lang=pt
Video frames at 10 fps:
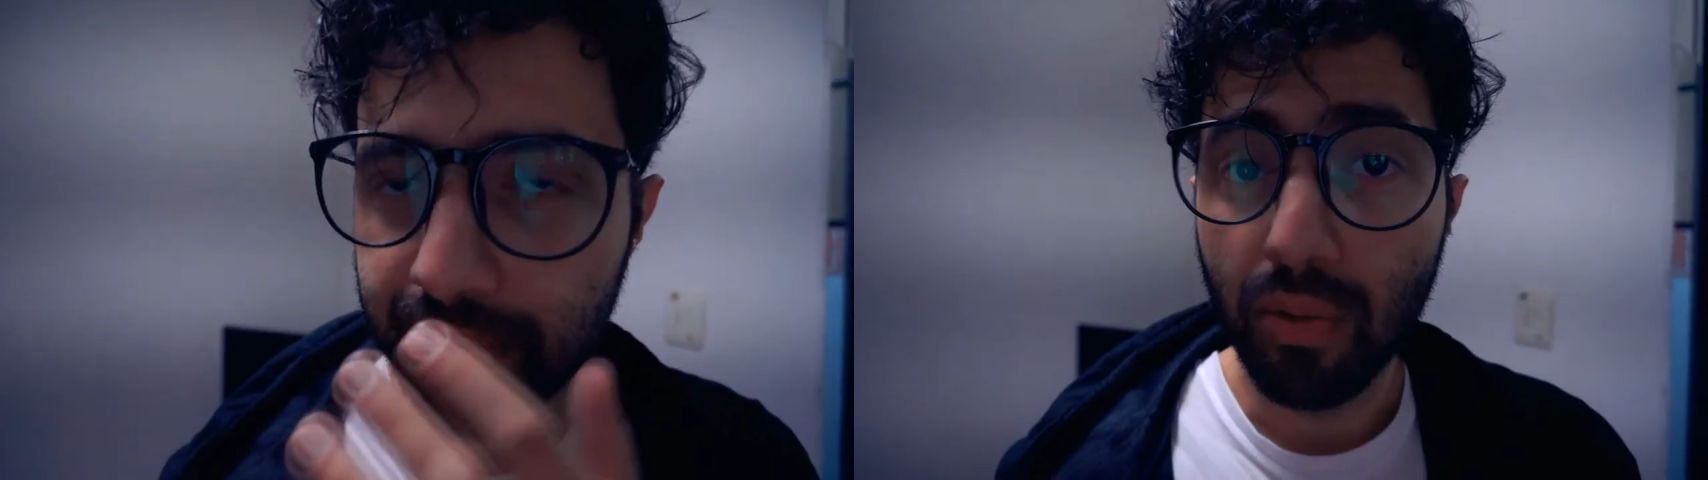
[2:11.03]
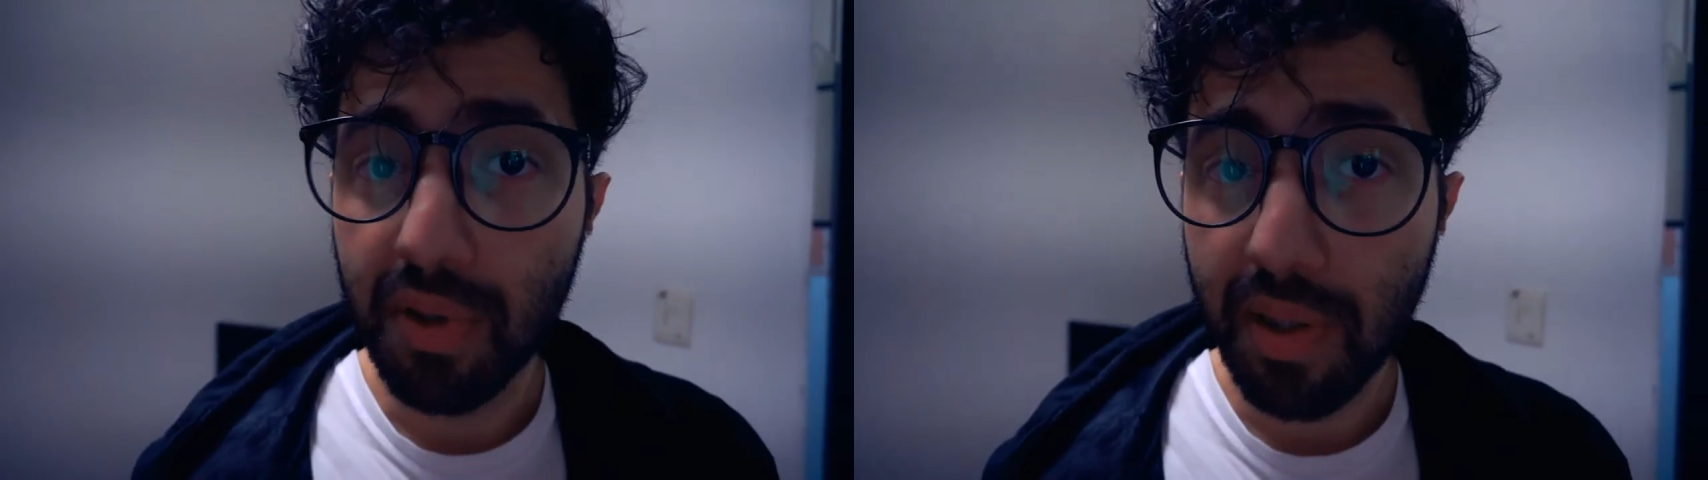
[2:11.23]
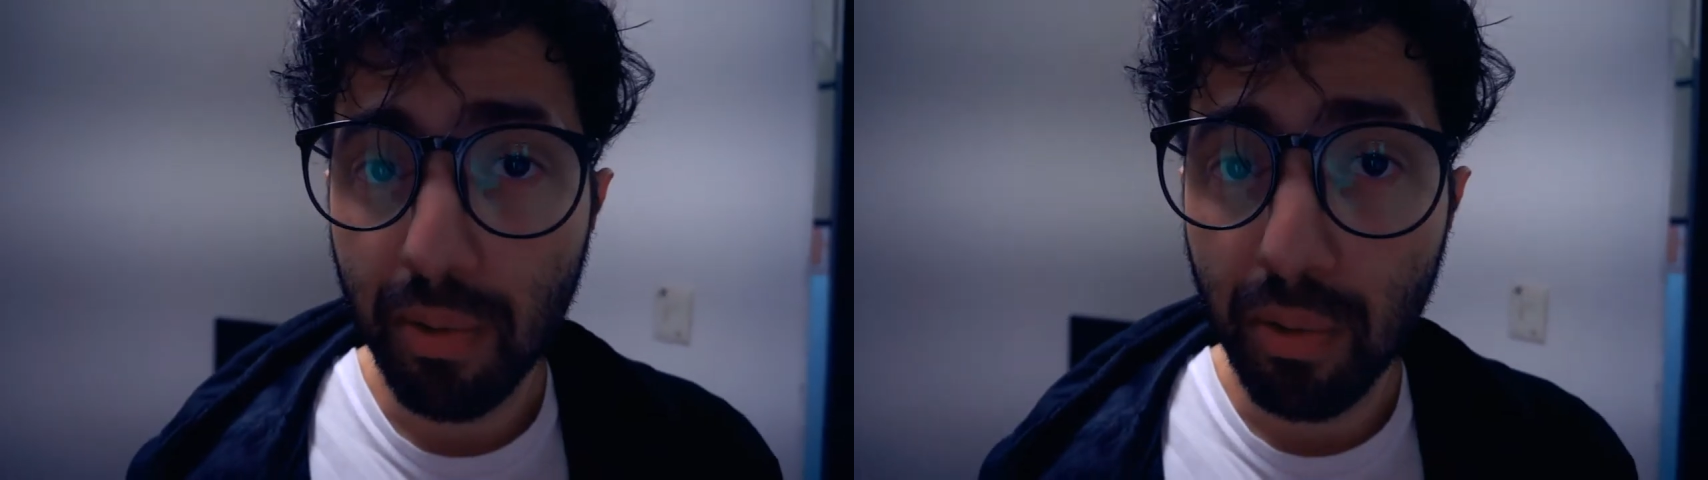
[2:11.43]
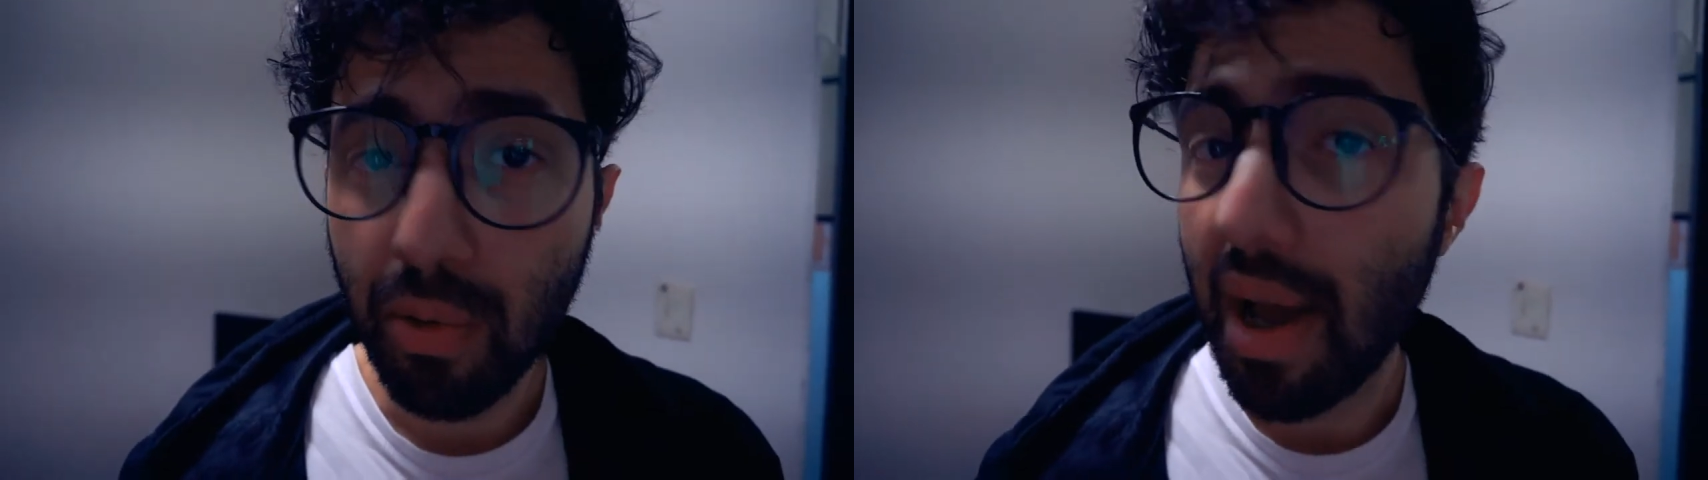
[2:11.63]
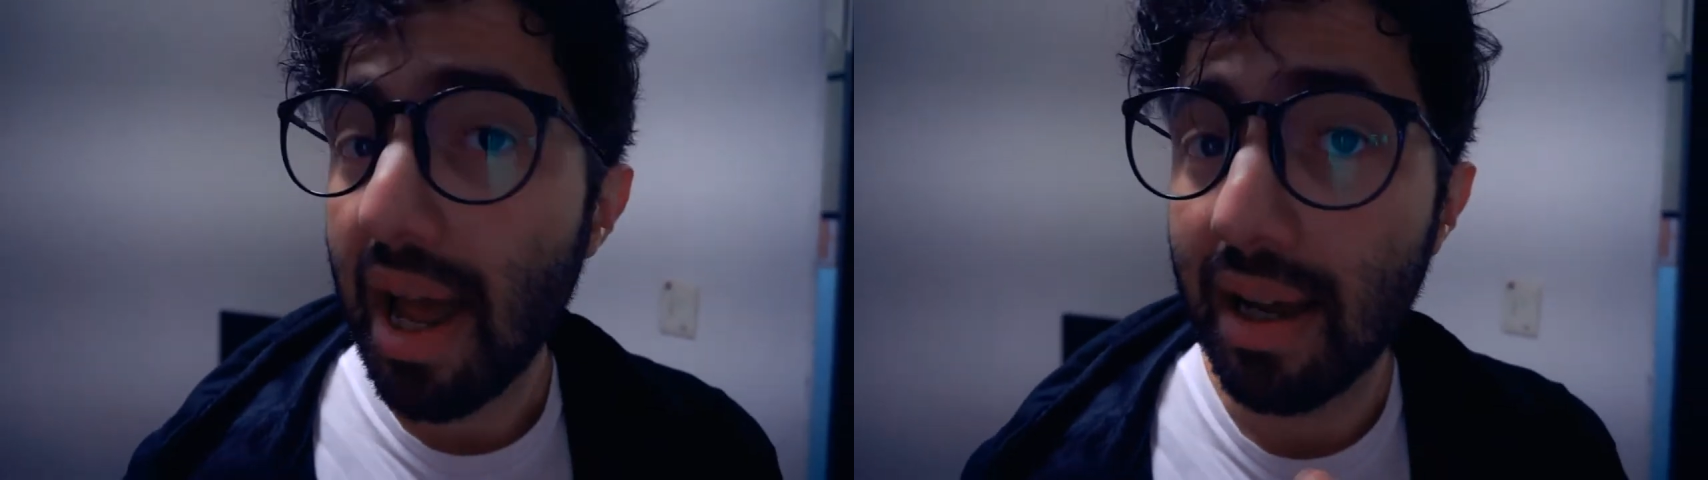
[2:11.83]
O
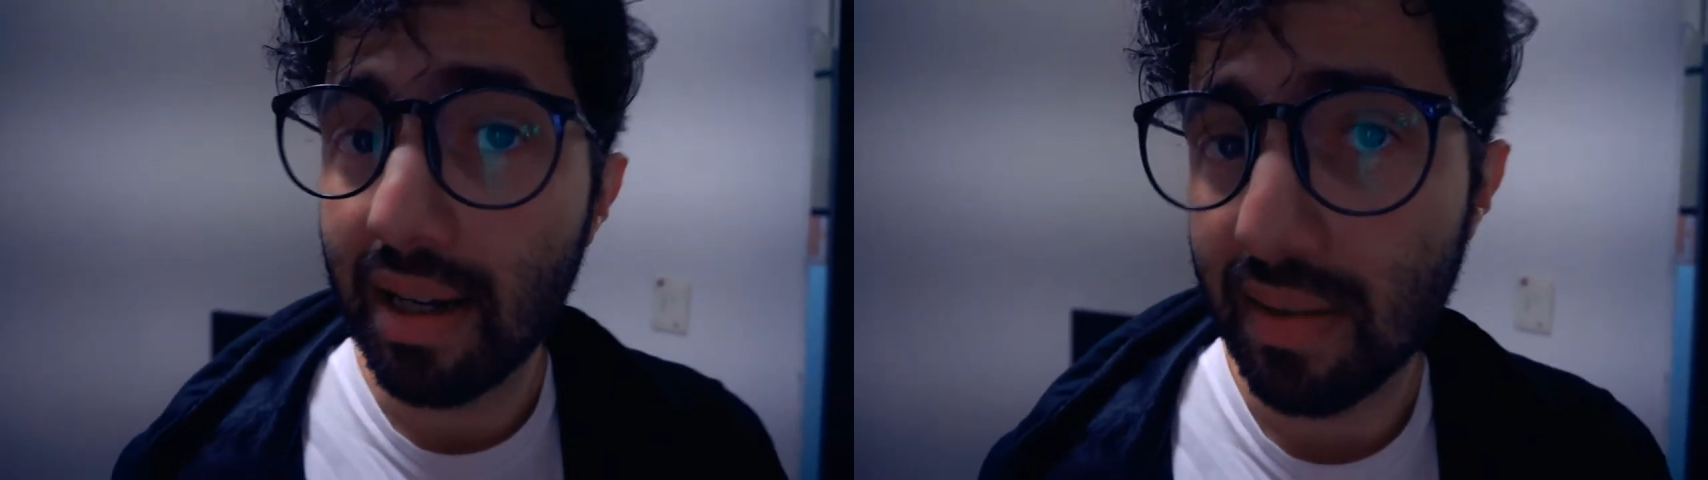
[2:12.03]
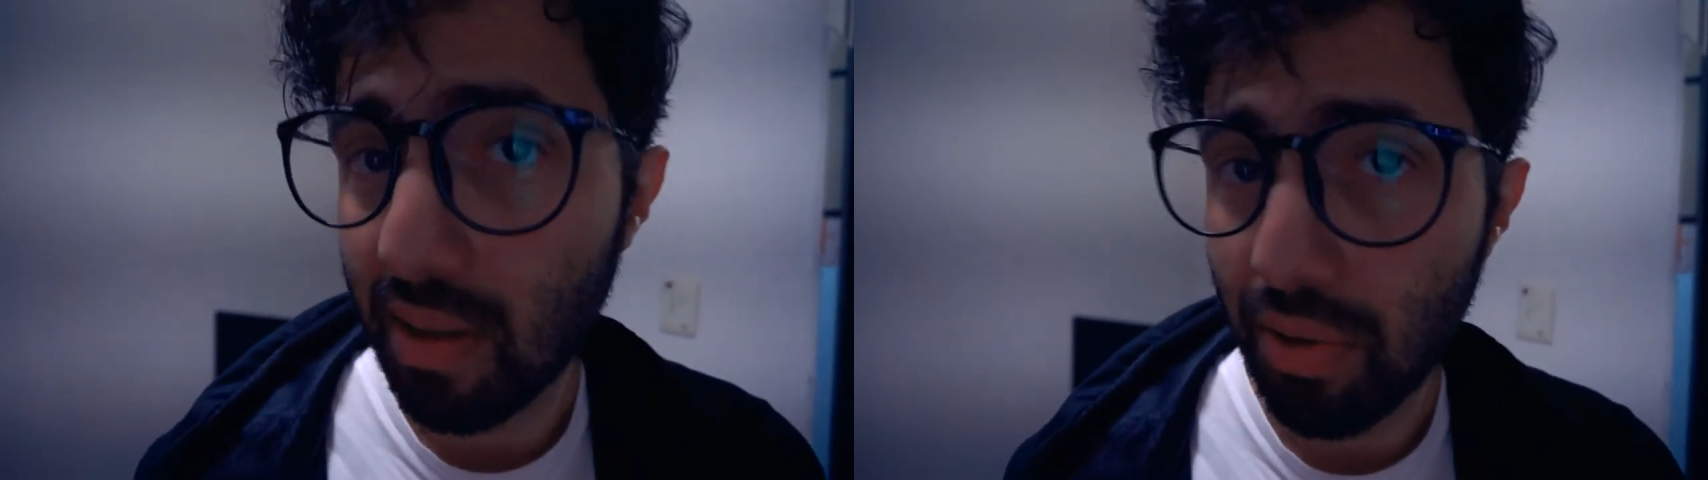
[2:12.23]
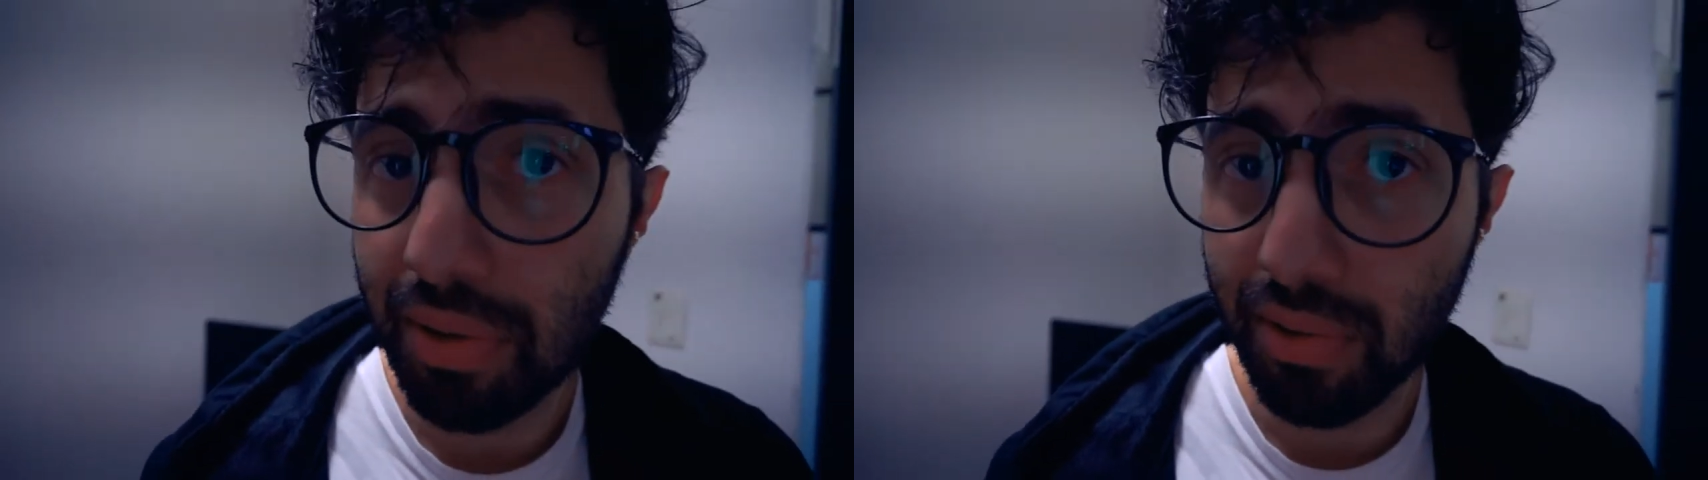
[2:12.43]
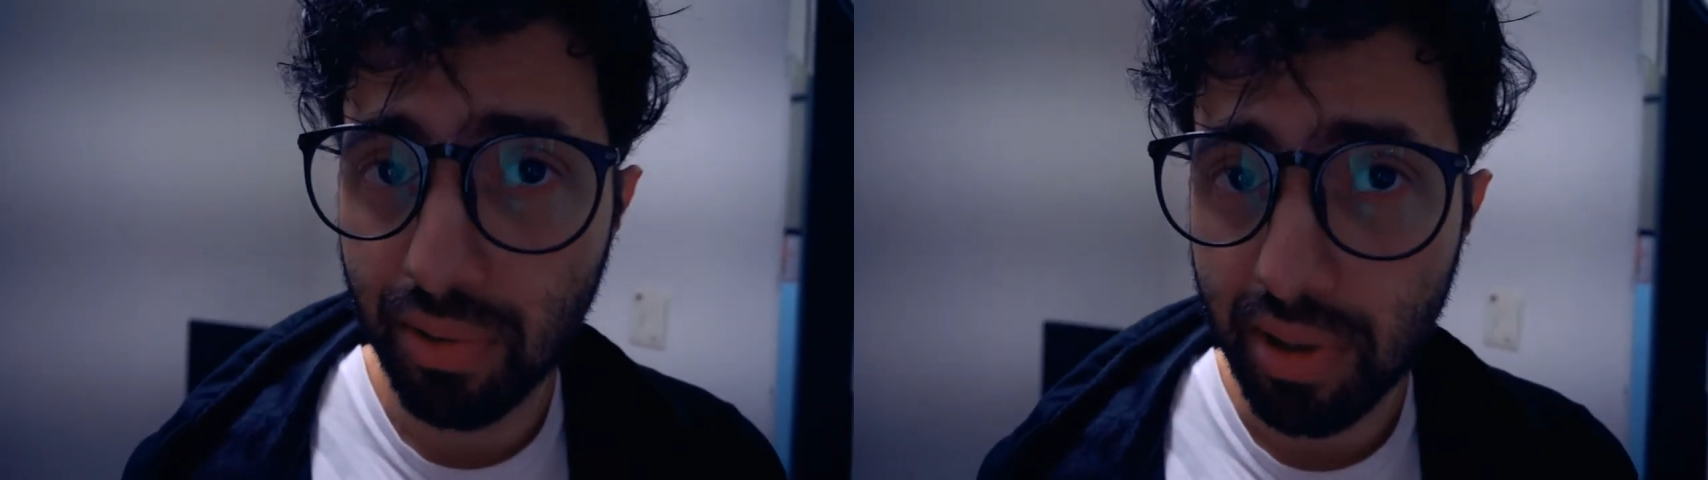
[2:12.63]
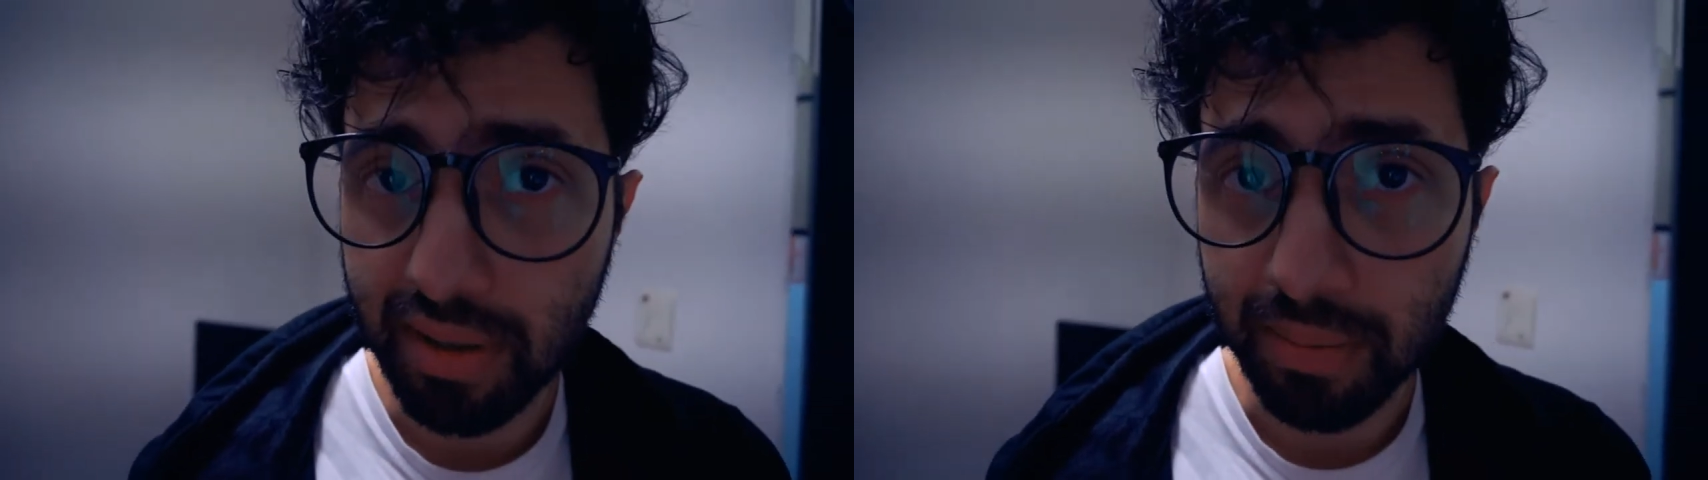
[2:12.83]
segundo é a relação entre os
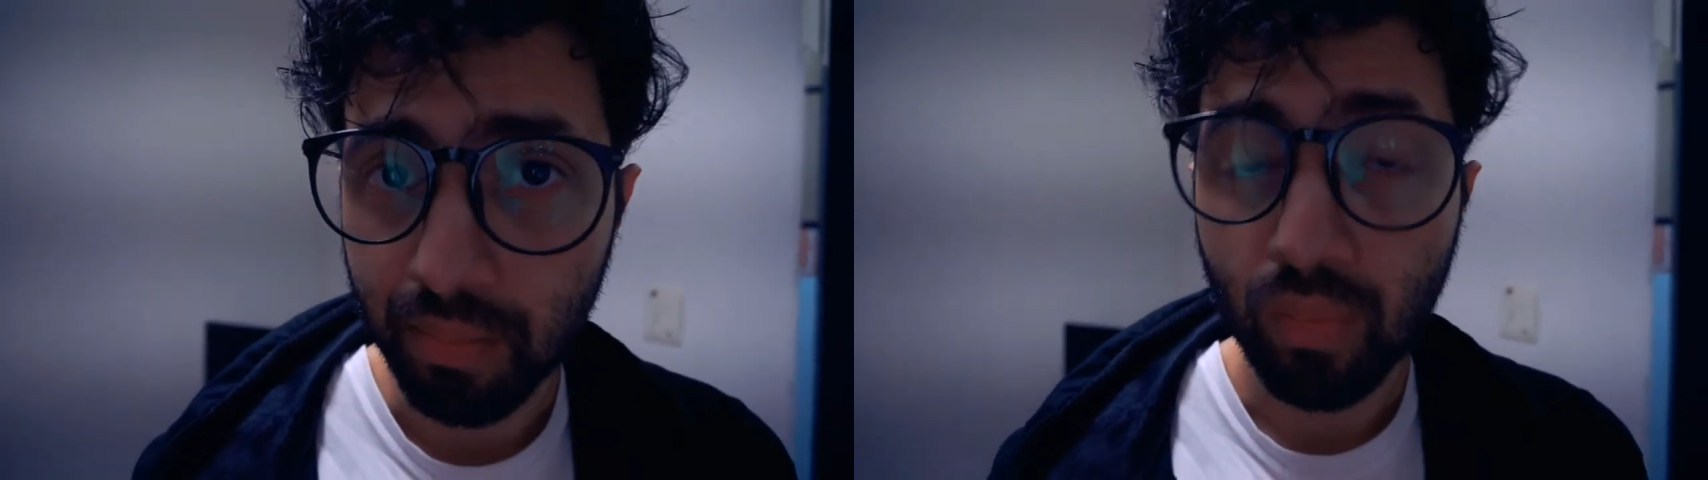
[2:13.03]
dois.